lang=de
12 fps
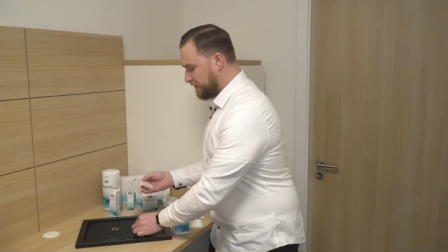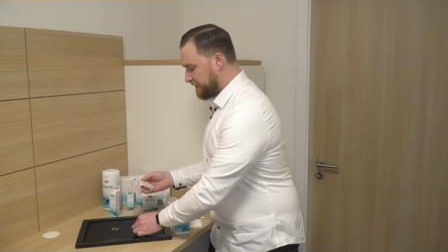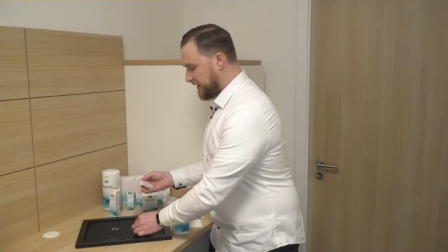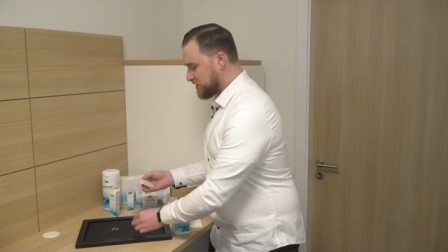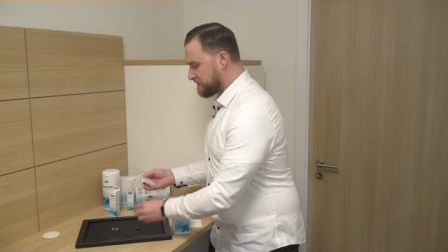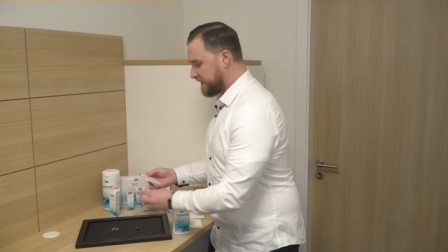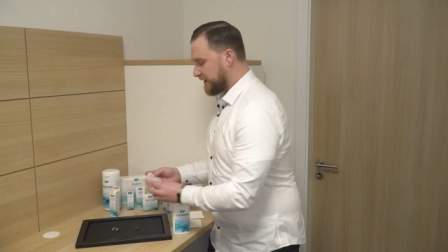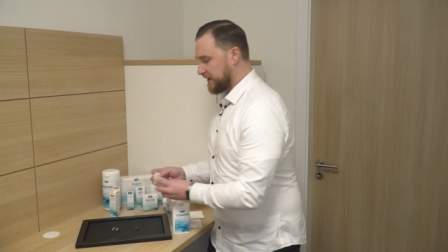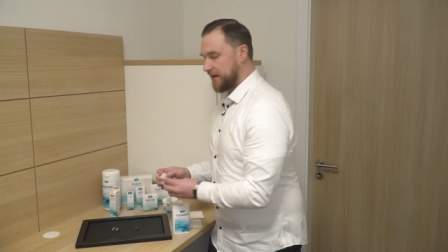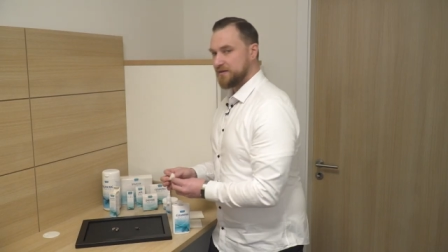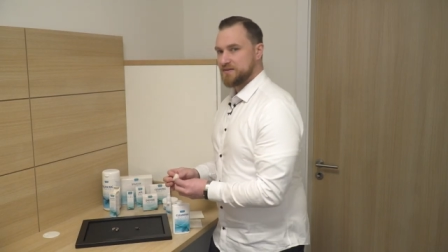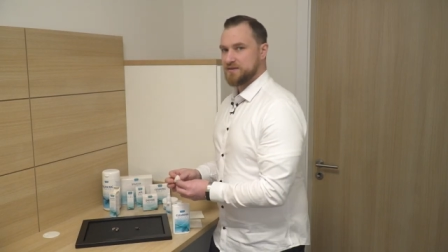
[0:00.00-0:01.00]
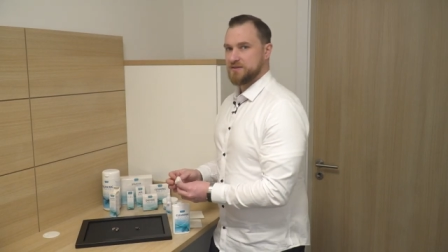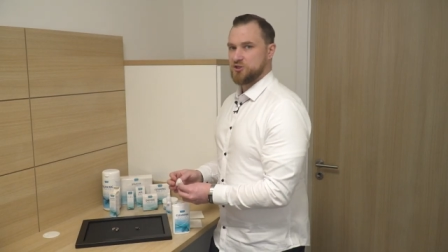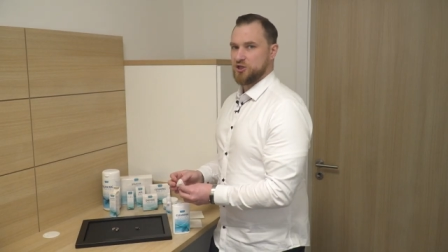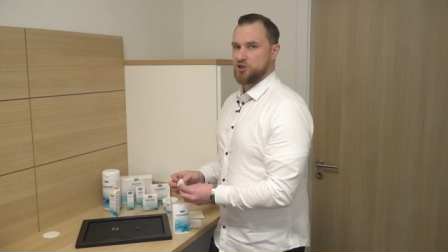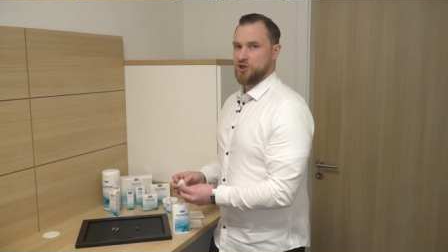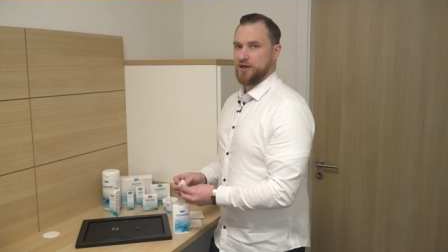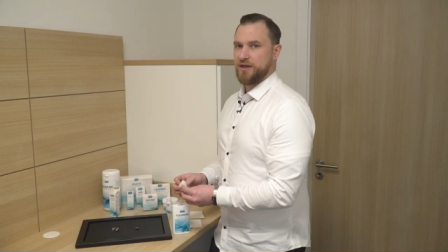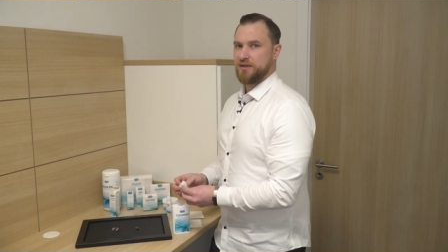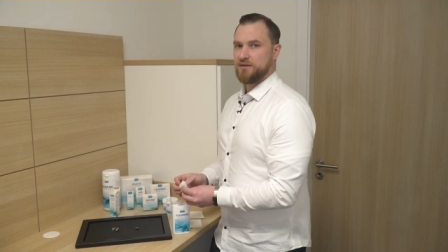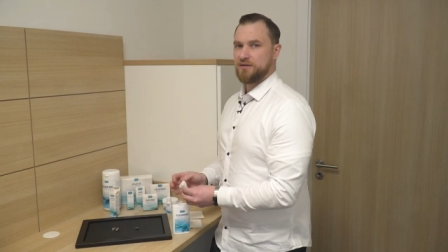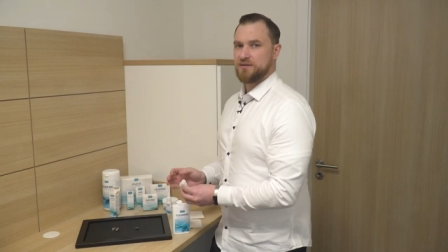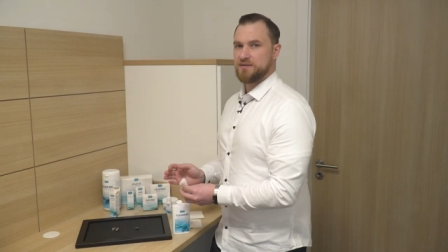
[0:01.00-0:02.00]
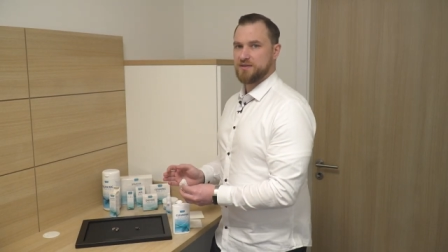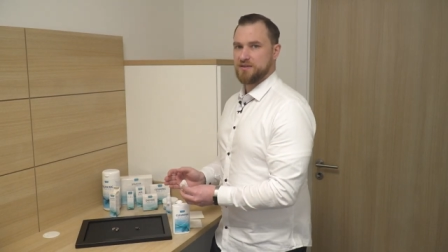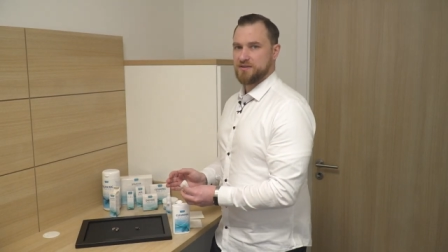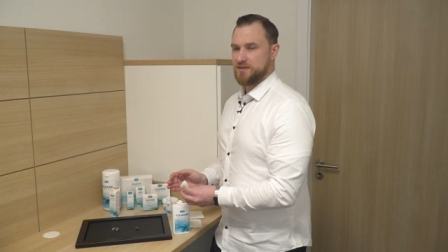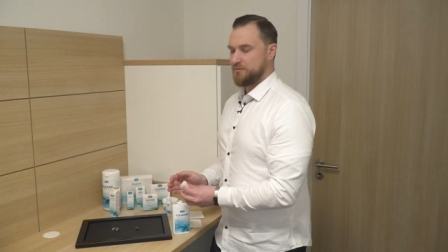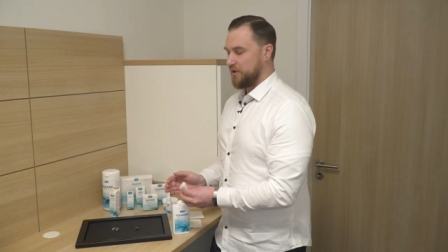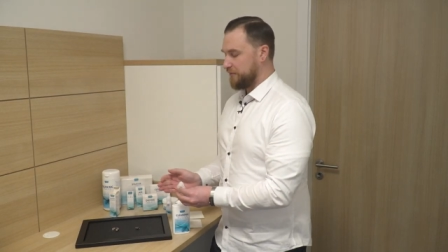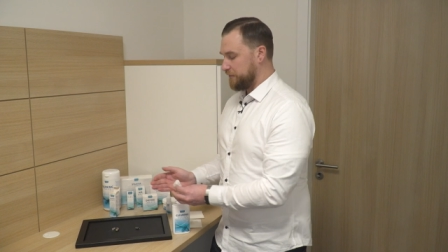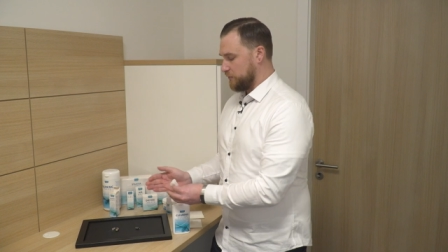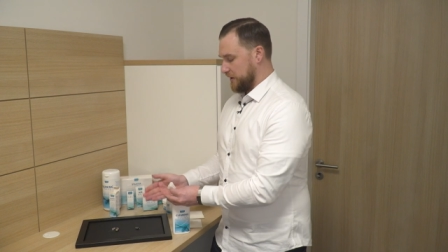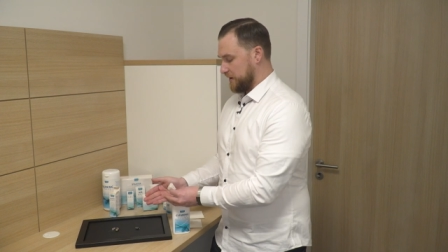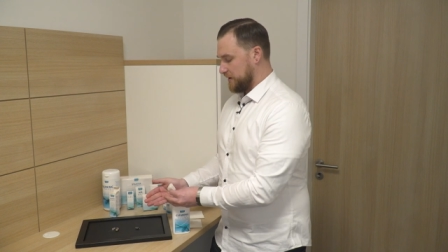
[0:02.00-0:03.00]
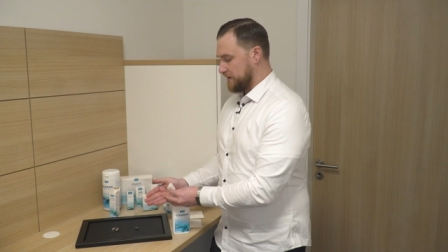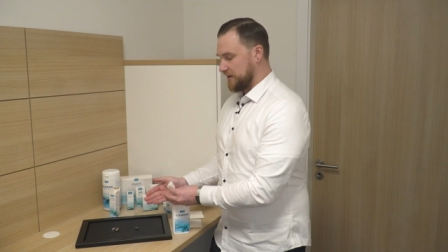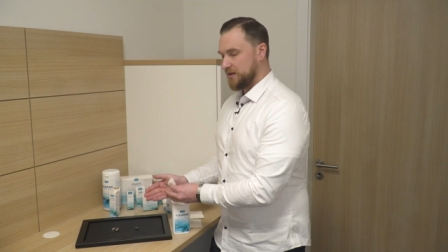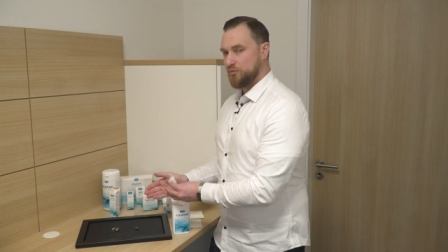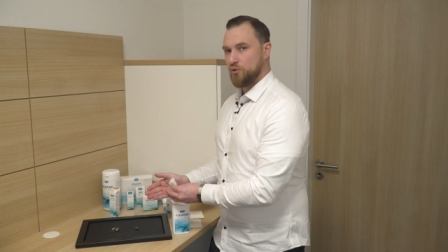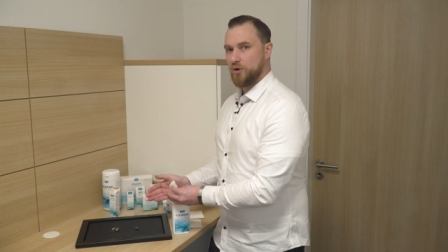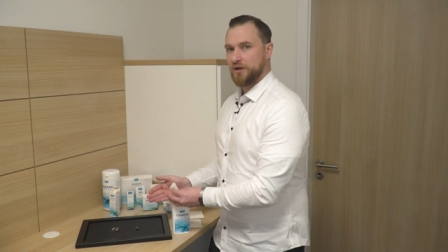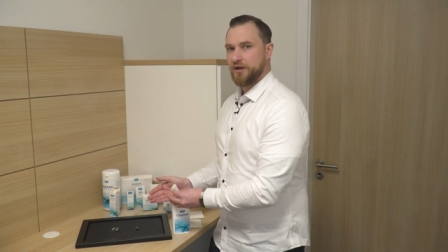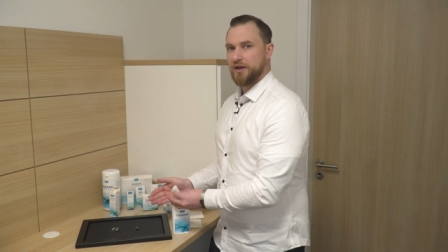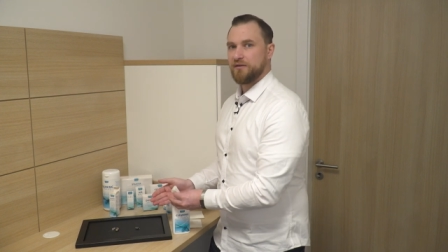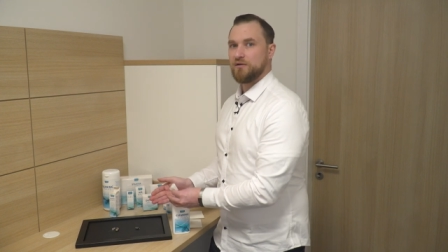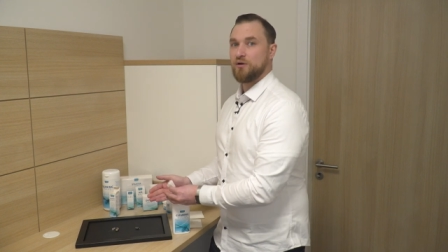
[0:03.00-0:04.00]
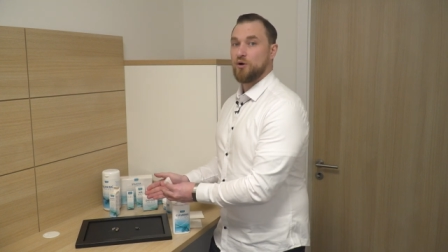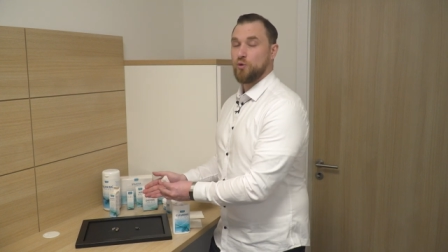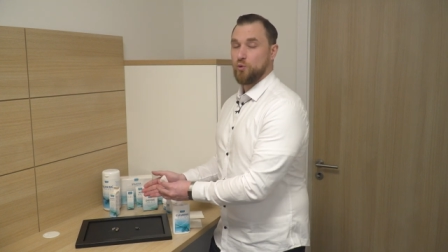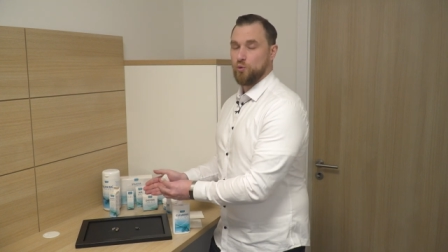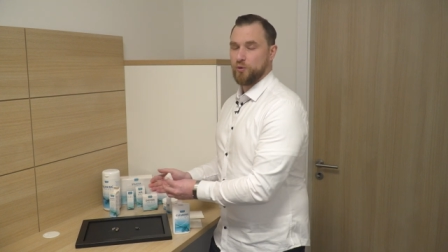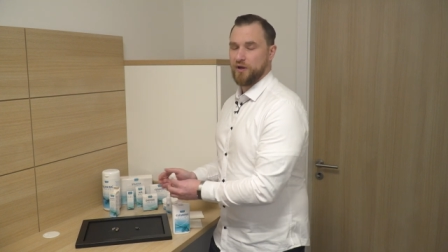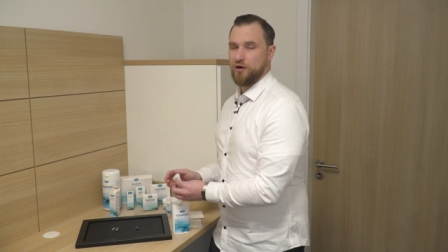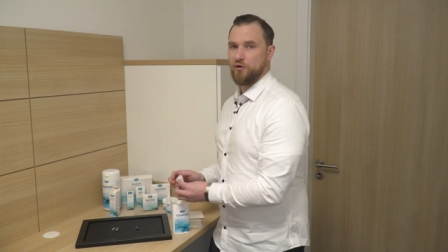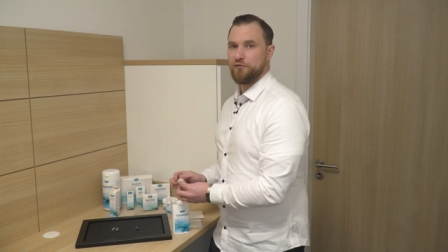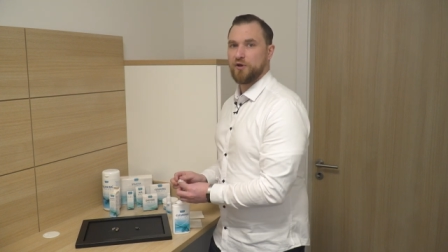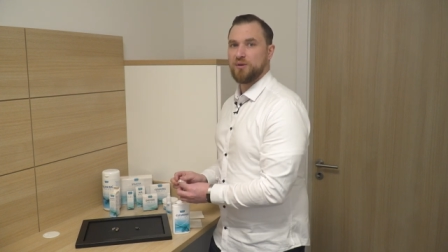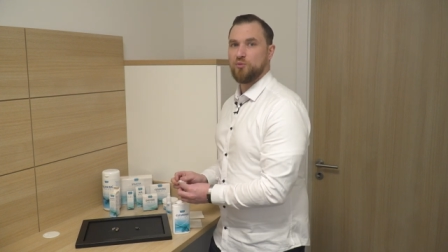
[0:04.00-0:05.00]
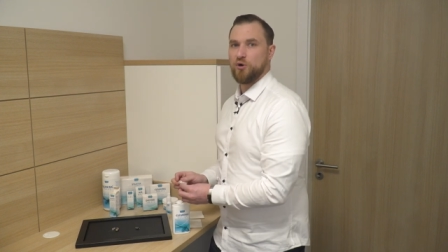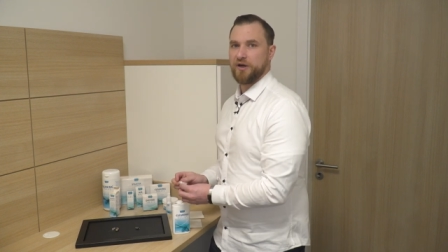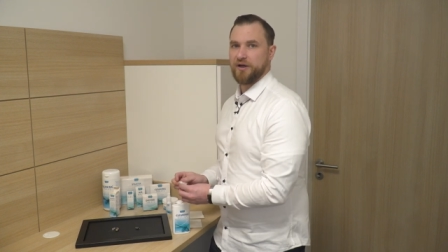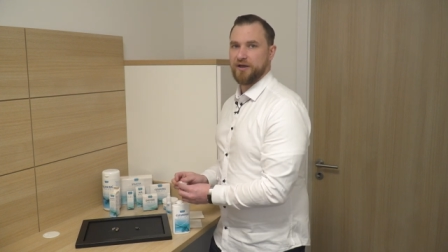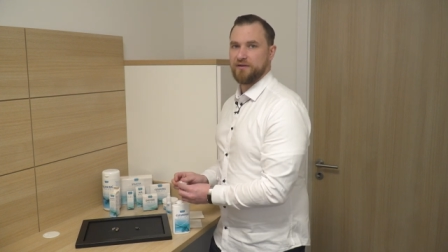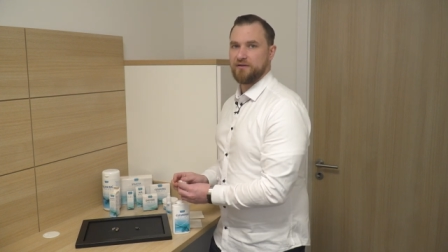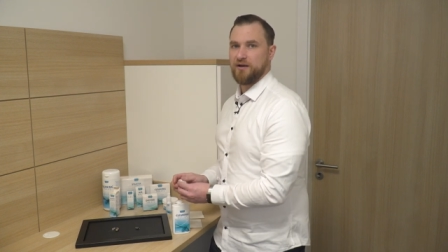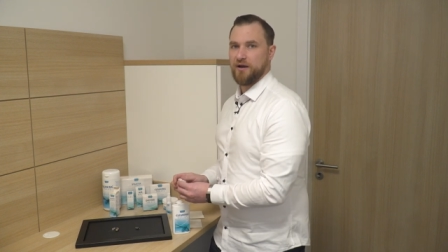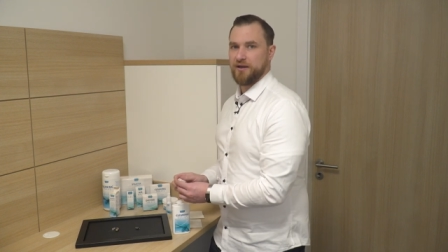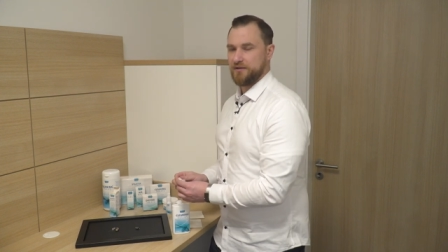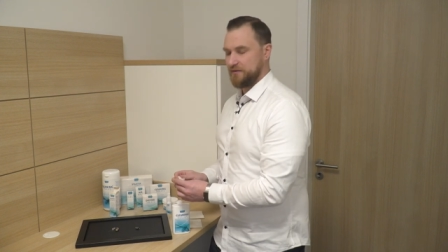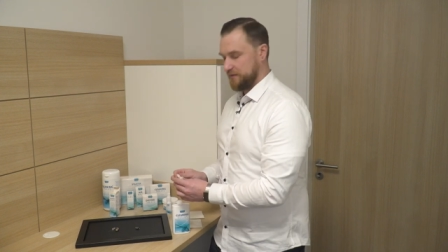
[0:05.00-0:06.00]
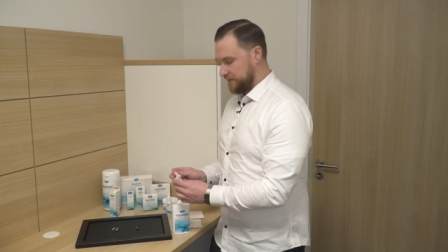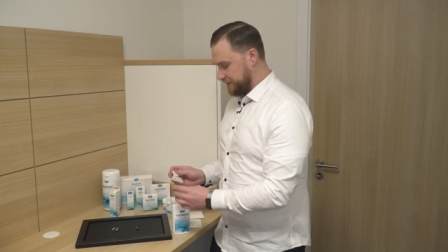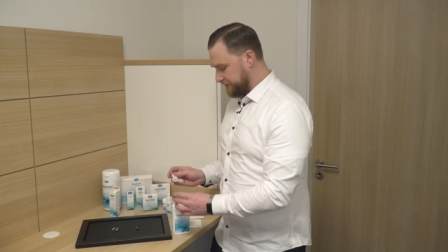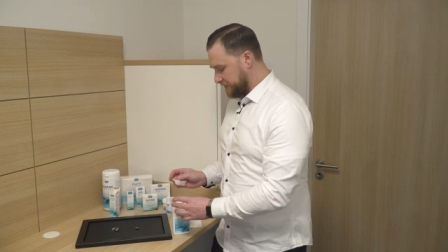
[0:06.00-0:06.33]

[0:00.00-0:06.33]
für welche Variante Sie sich entscheiden, sie ist immer für hinter dem Ohrgeräte oder auch für im Ohrgeräte geeignet.